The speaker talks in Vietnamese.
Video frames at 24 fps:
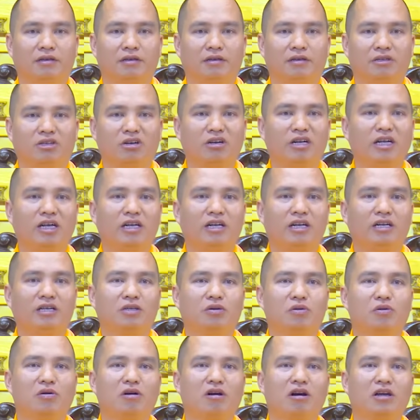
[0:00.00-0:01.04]
Cho nên
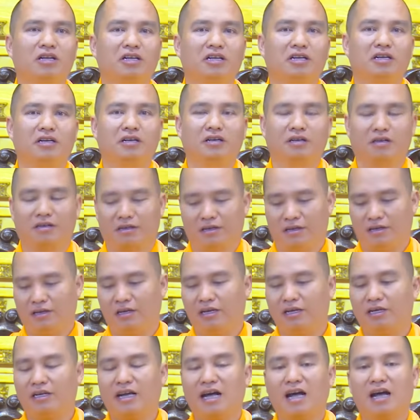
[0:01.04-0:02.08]
chúng con gì
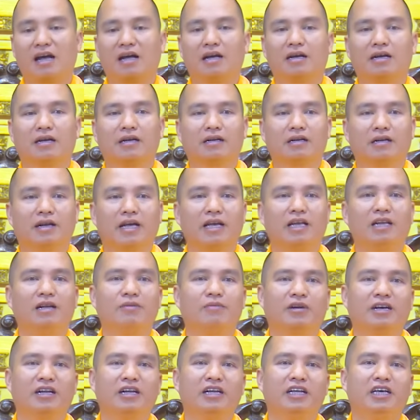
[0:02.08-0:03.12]
nghĩ rằng đấy là
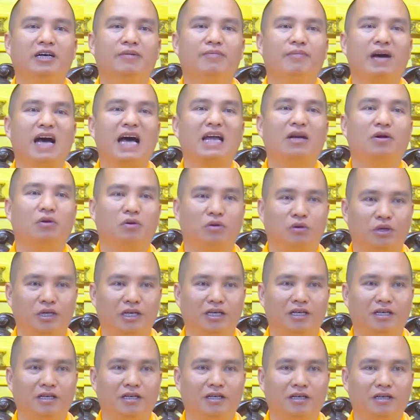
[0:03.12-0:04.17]
một cái niềm an ủi